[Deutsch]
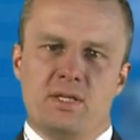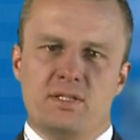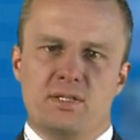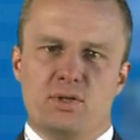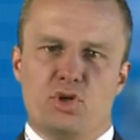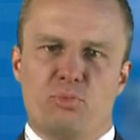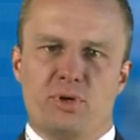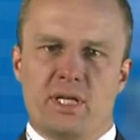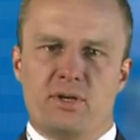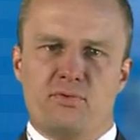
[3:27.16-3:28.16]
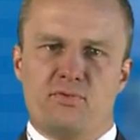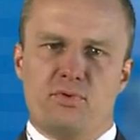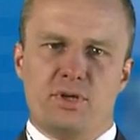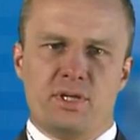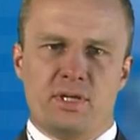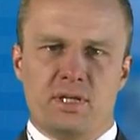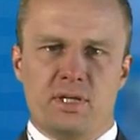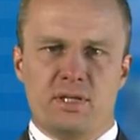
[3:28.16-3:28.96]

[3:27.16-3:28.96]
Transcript: Die Komponenten wurden